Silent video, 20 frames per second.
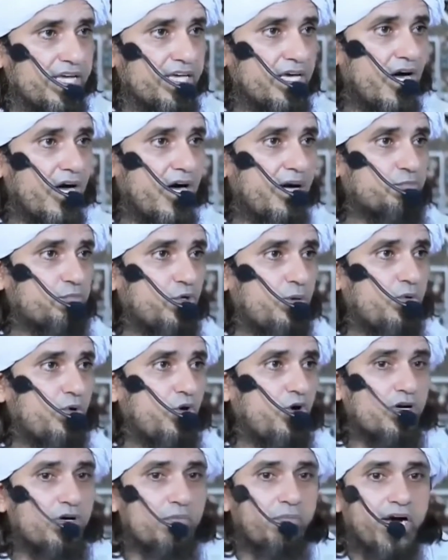भाई आप तो
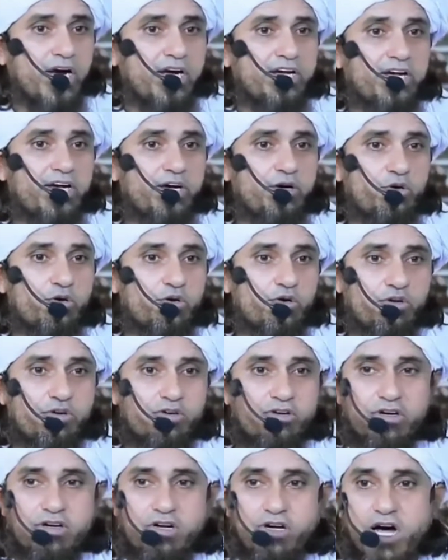ब्रॉड माइंडेड हो
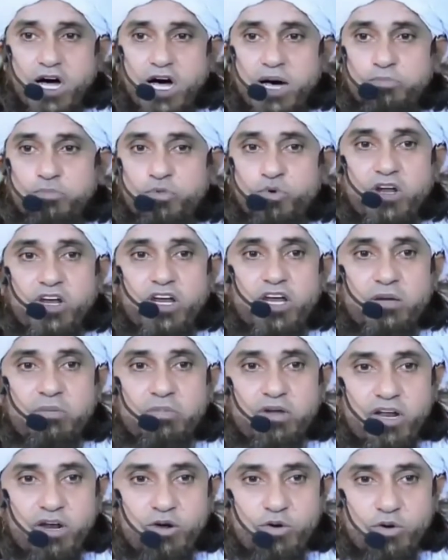आप तो
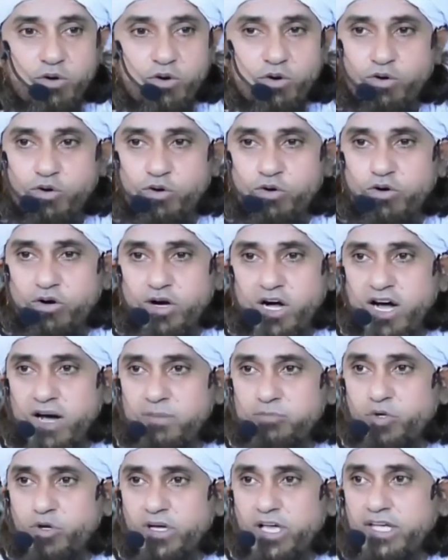लिबरल लोग हो
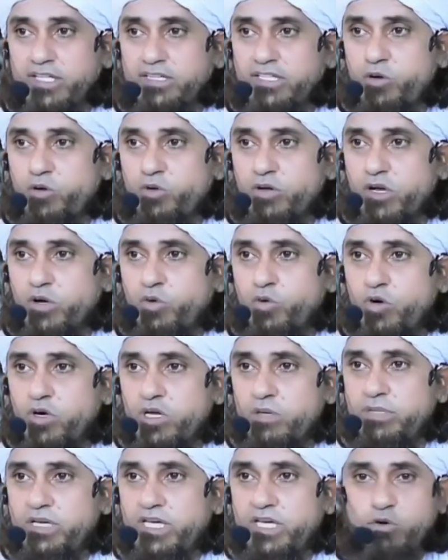आप तो कहते हो कि
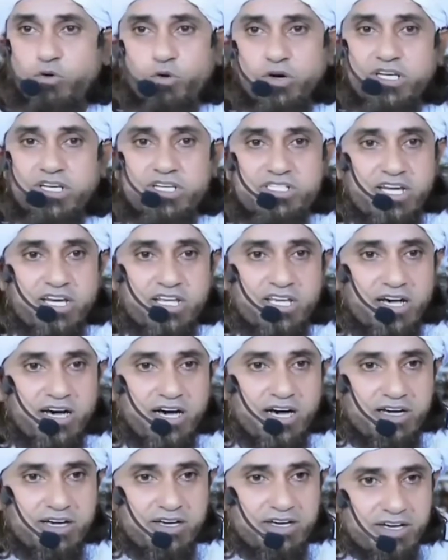कोई भी कोई
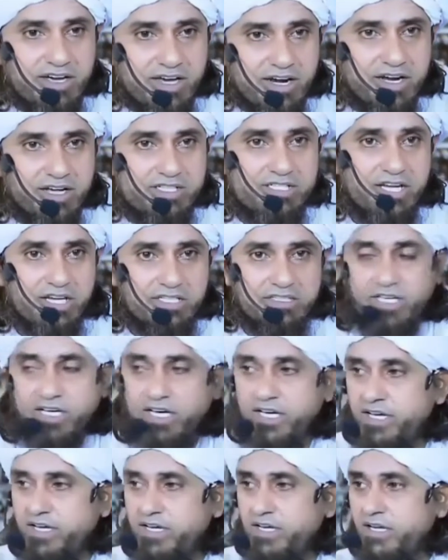नज़रिया रख
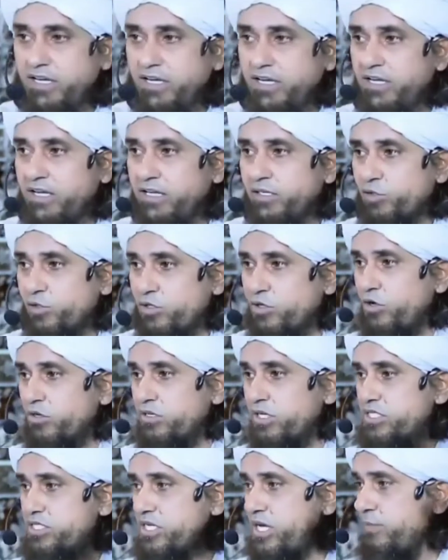सकता है तो
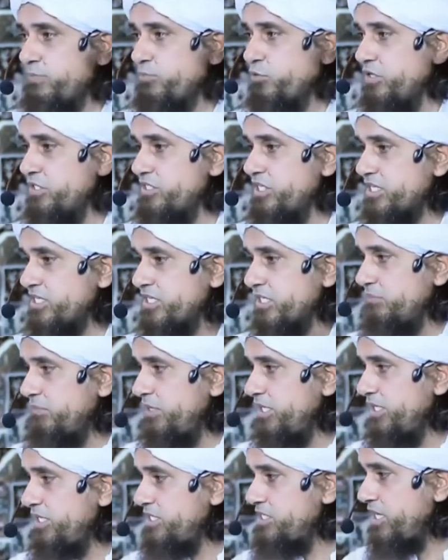डॉक्टर साहब को इजाज़त
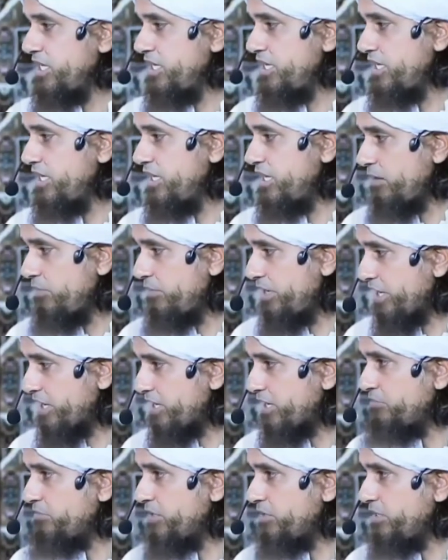मिलनी चाहिए
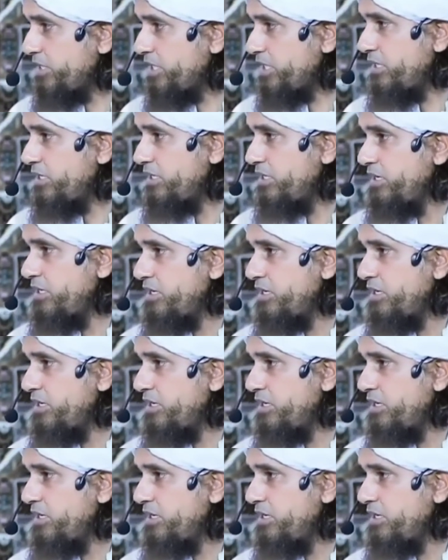अमेरिका में भी